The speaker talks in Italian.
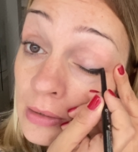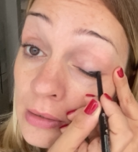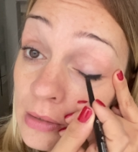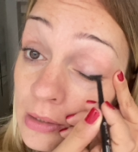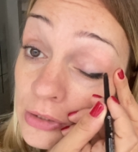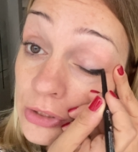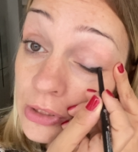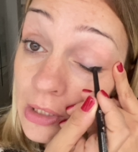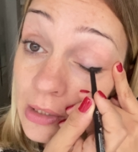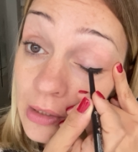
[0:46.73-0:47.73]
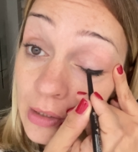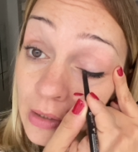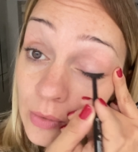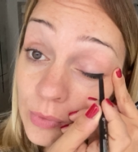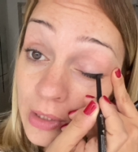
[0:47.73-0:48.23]

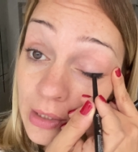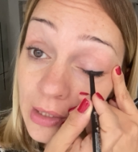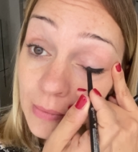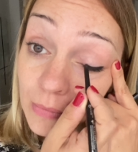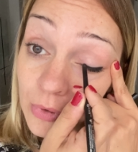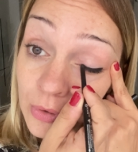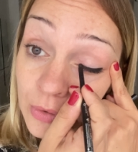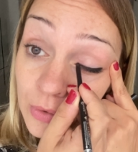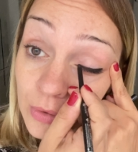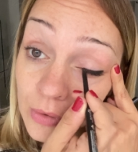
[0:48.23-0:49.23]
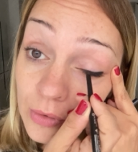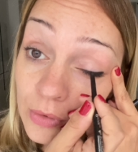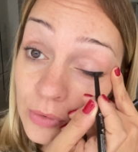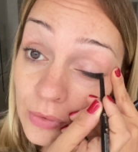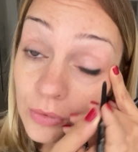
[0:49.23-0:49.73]
tracciare una riga
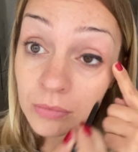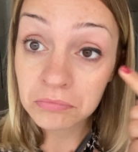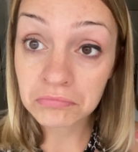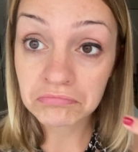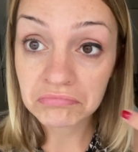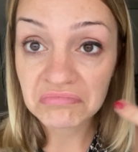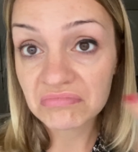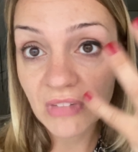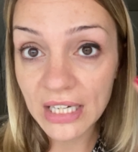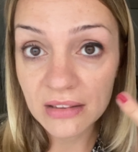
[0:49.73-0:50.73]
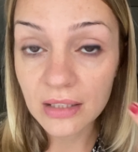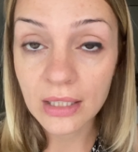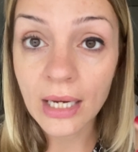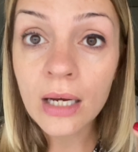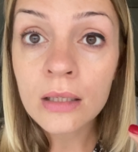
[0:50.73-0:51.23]
molto
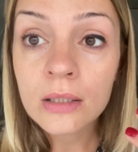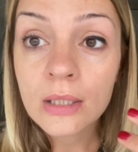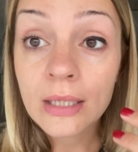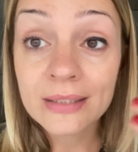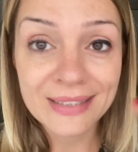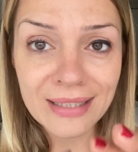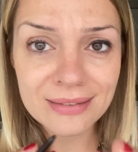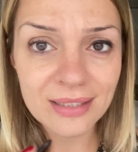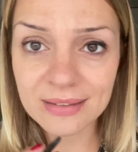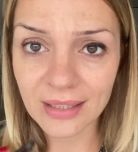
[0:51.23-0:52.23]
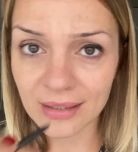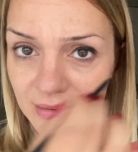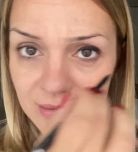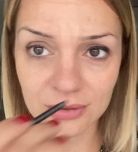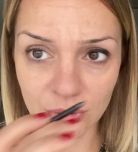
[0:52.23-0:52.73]
grandina senza stare
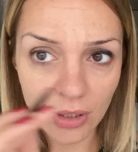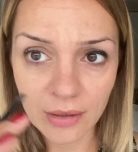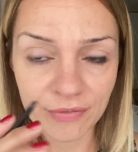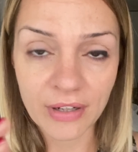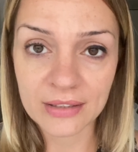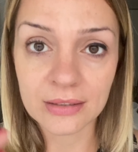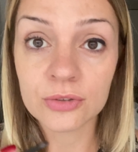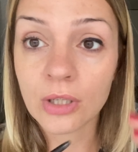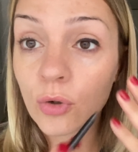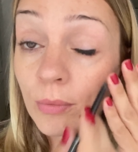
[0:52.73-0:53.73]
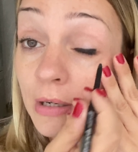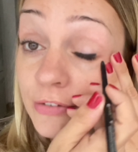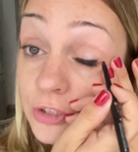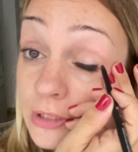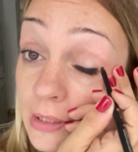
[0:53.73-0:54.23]
attenzione a fare attenzione a come la
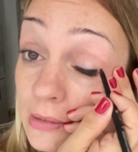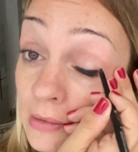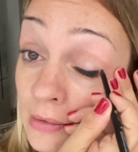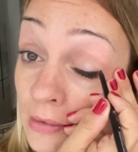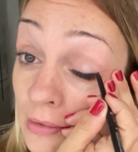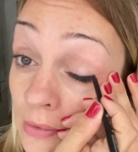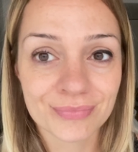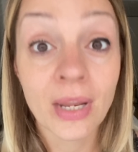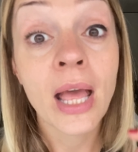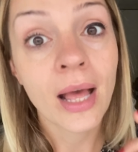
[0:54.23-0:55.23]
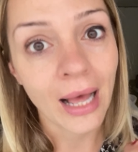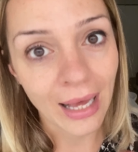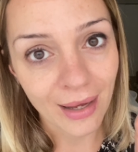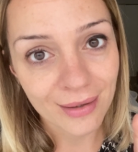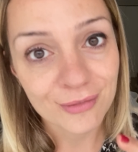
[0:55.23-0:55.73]
facciate
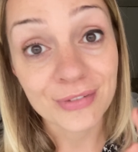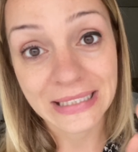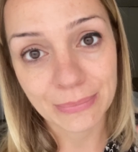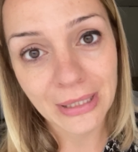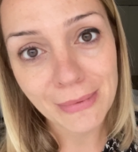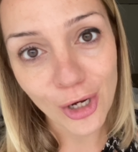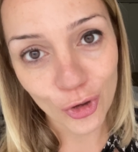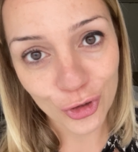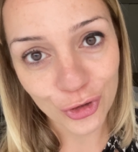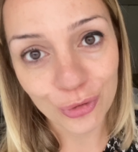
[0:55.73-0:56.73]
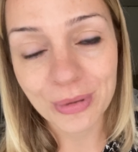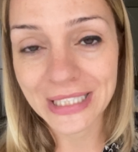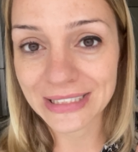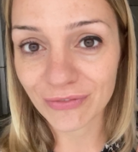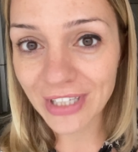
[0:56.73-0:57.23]
ah, fate prima l'occhio perché
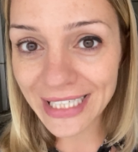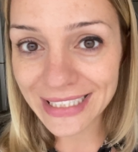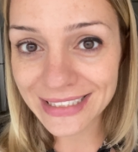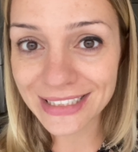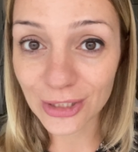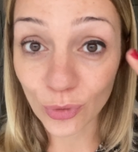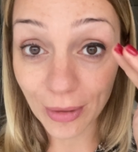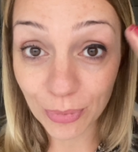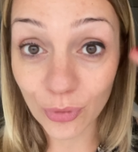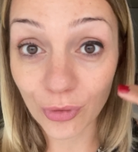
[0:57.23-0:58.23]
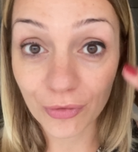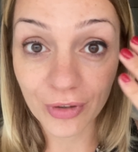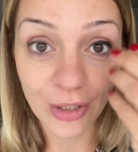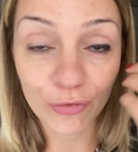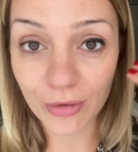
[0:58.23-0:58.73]
se vi cadessero le
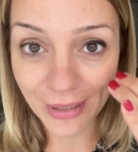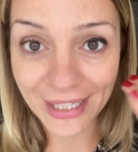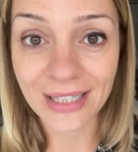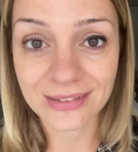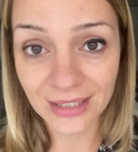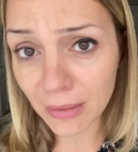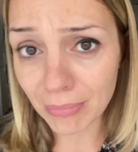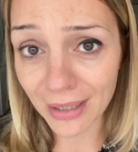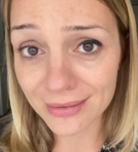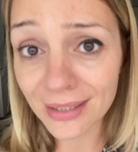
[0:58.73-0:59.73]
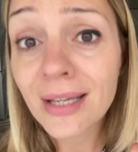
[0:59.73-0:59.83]
polveri o vi macchiaste la base